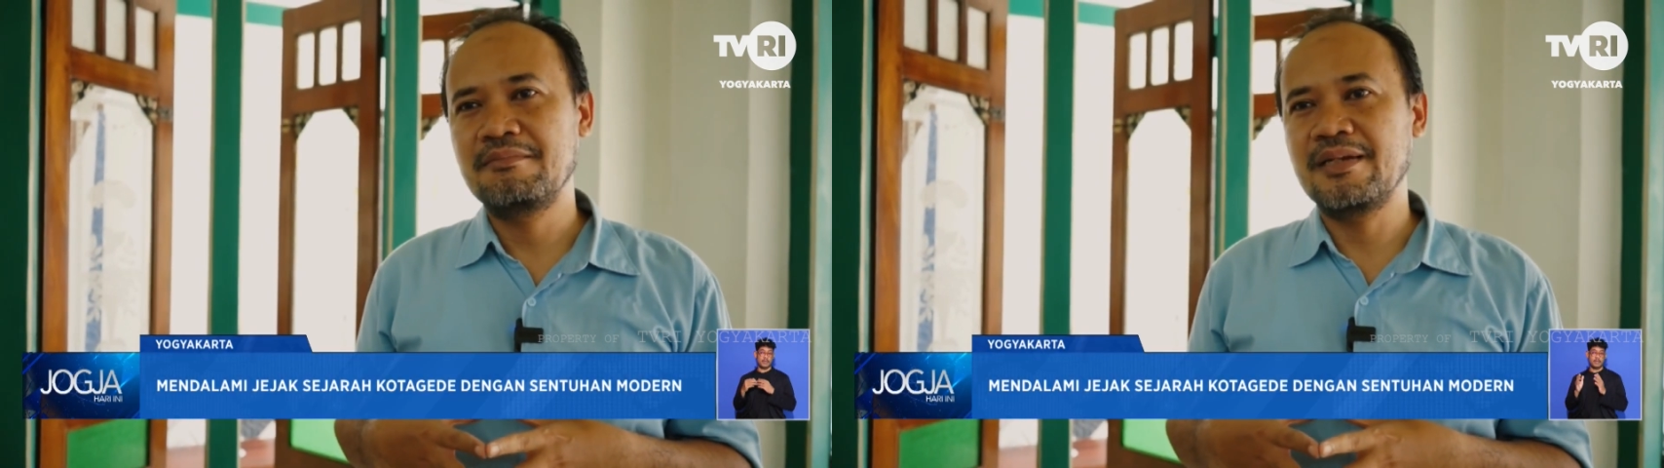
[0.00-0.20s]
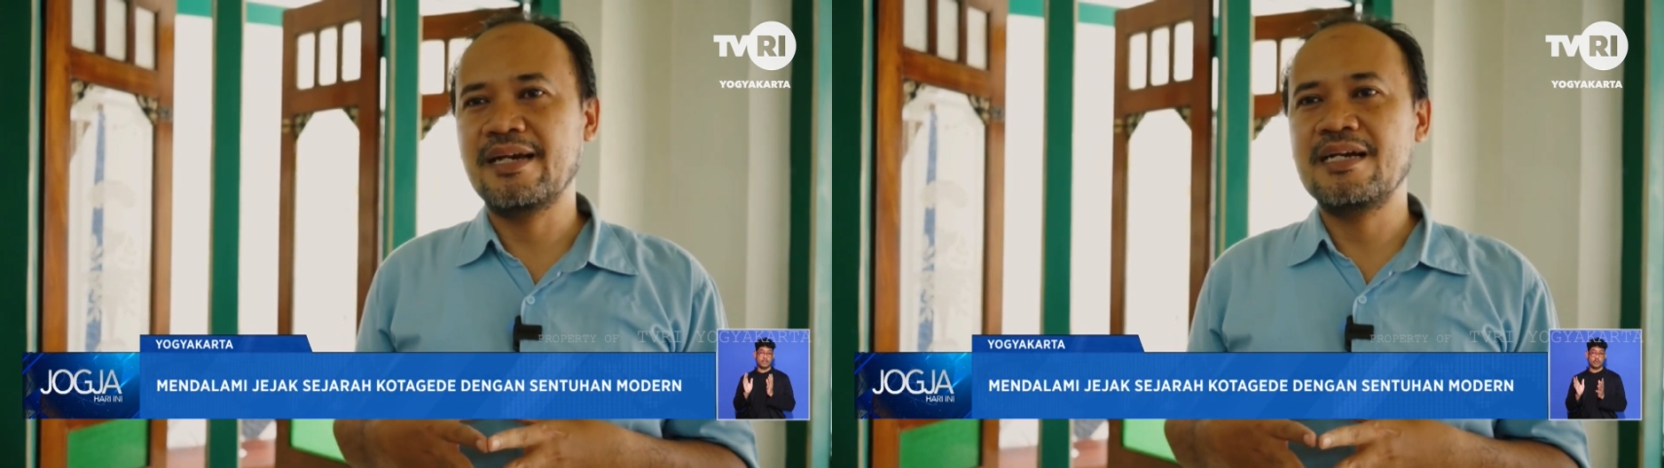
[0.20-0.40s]

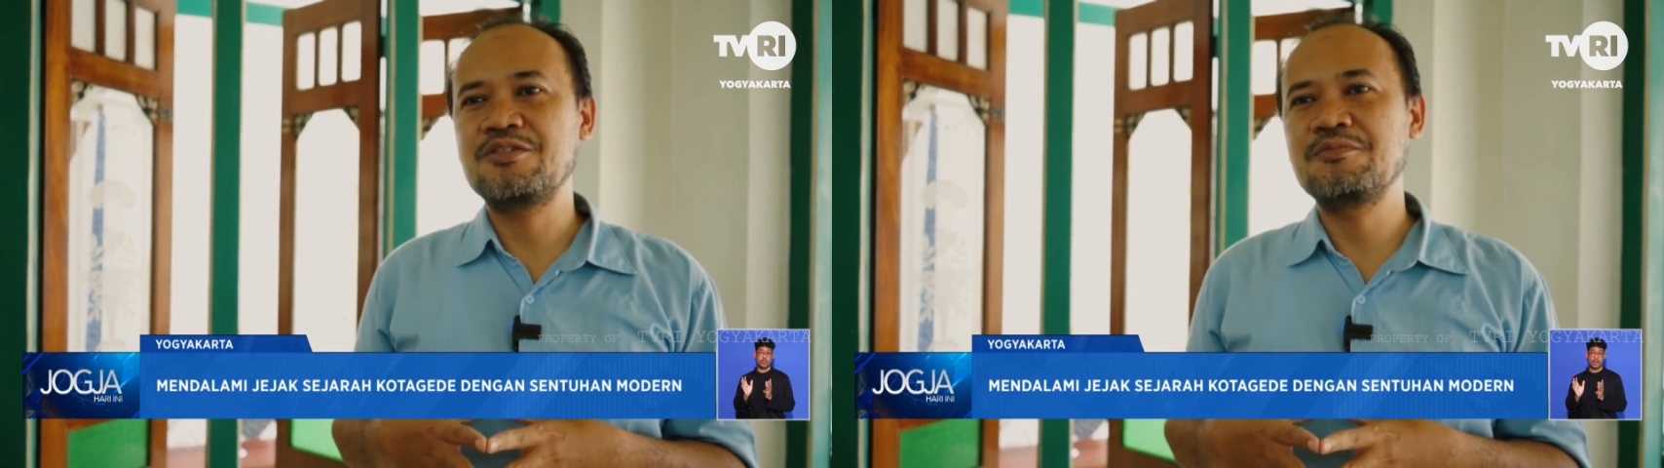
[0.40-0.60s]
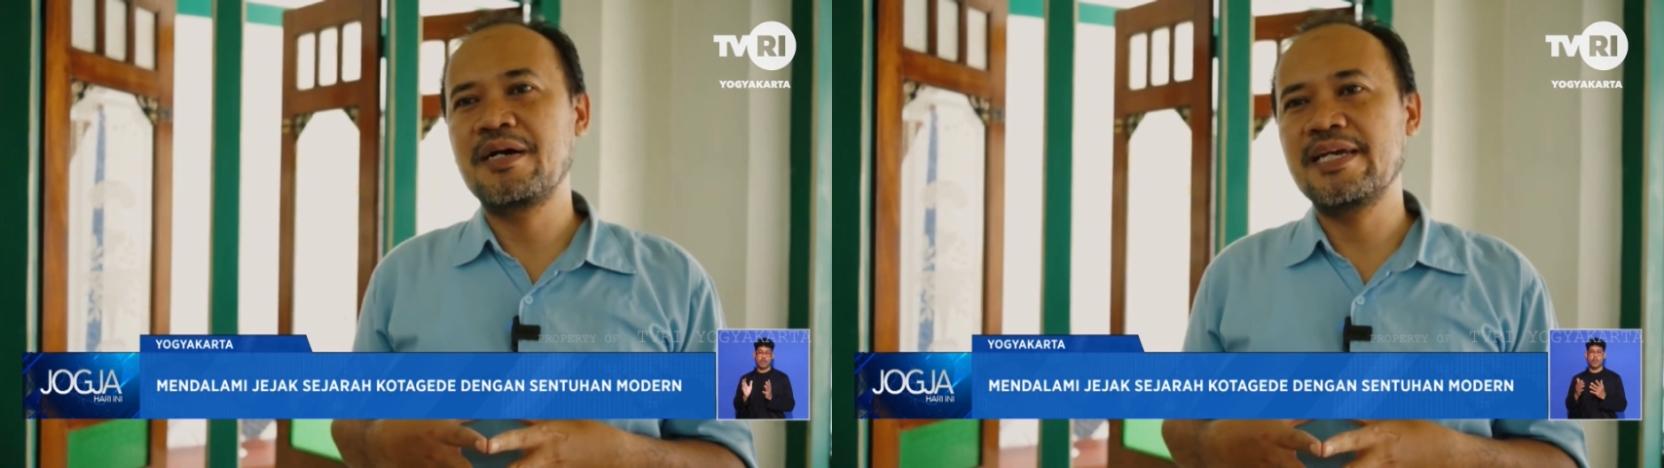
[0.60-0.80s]
mereka
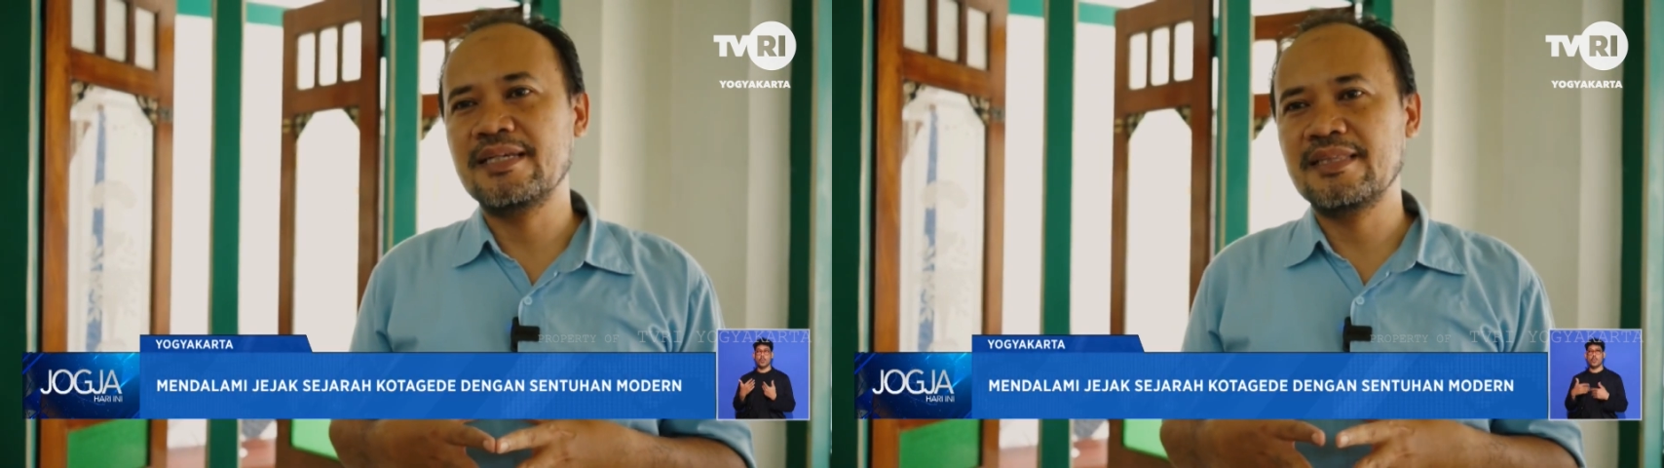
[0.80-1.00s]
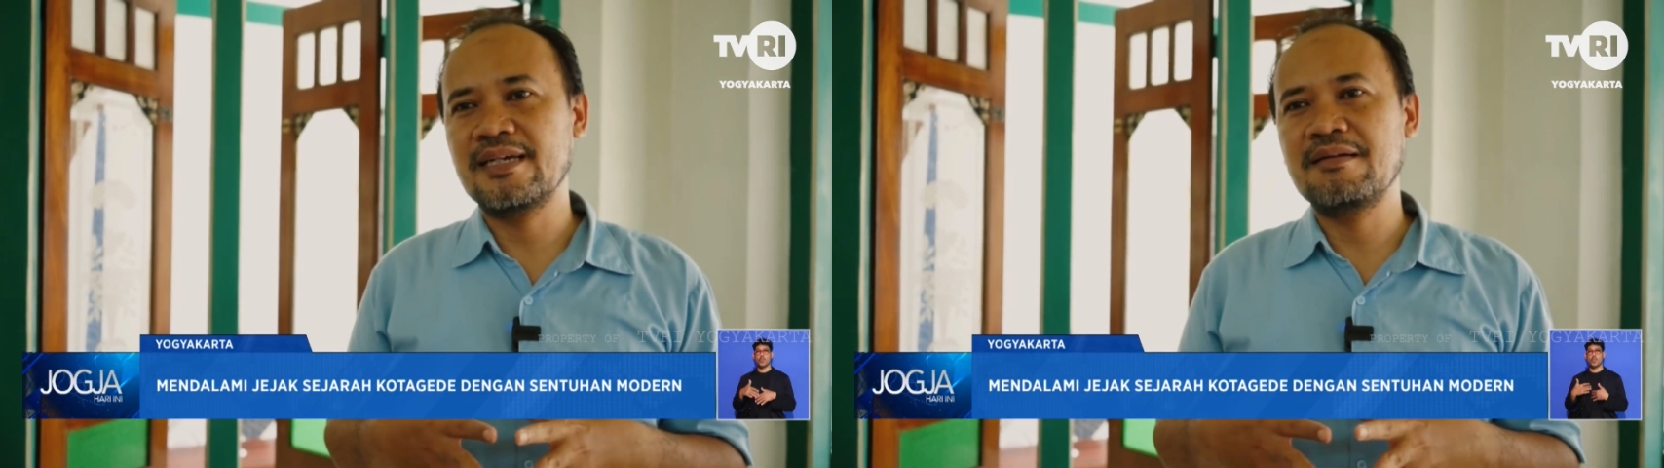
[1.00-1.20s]
jumpai
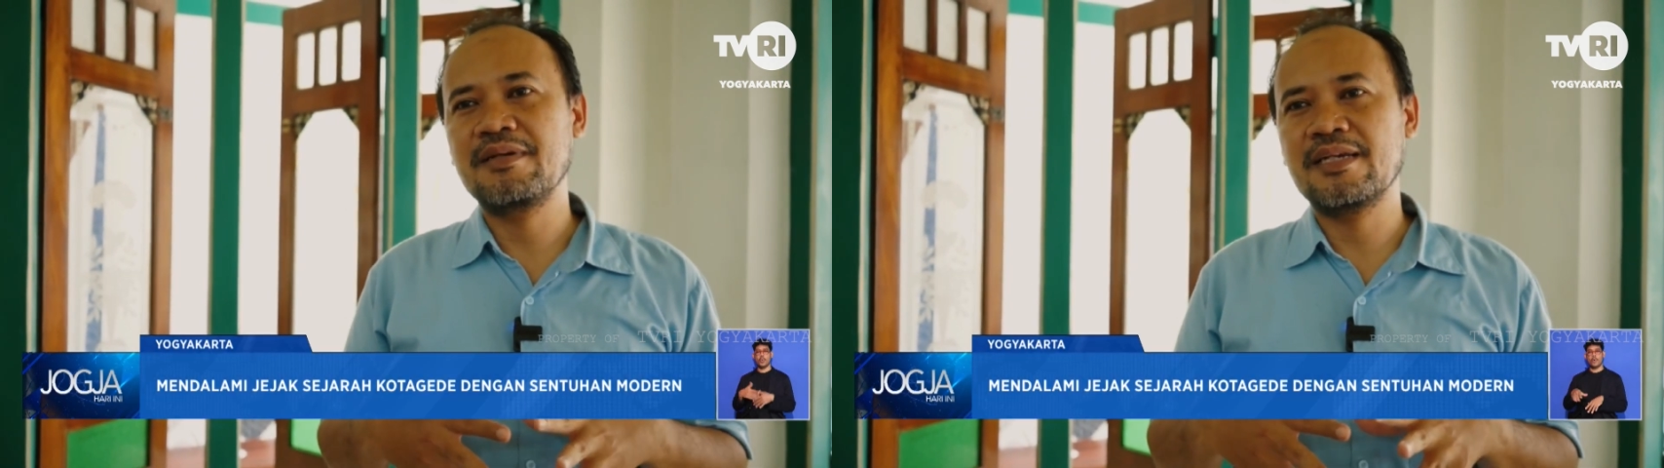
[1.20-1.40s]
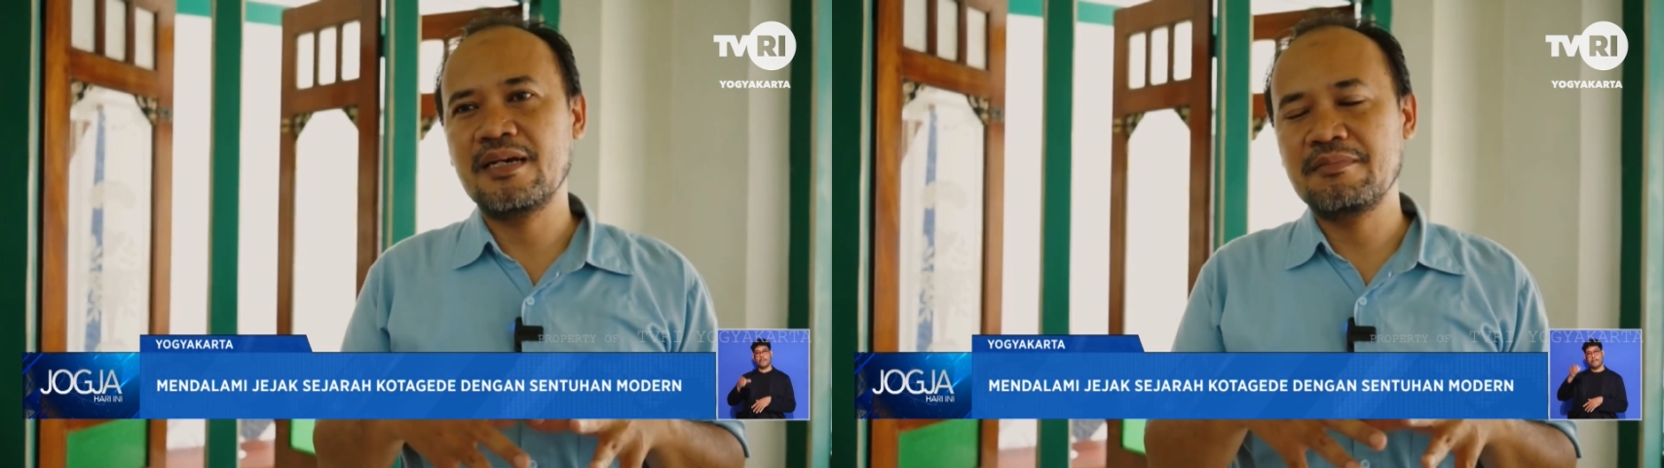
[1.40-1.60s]
ketika
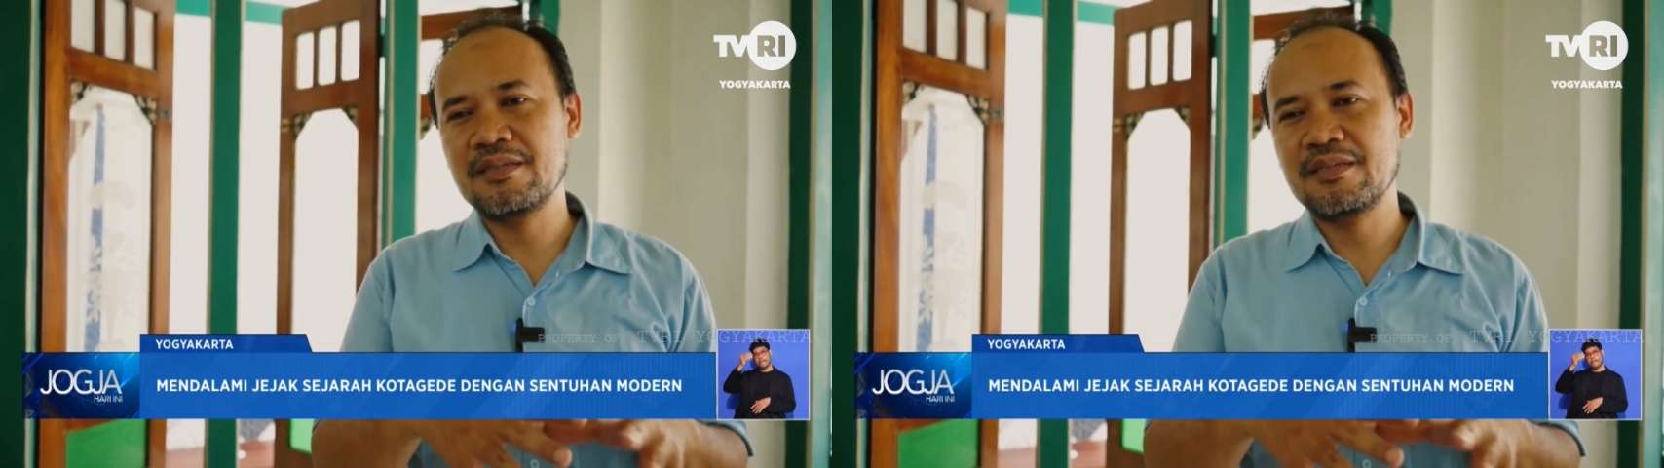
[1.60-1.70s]
mereka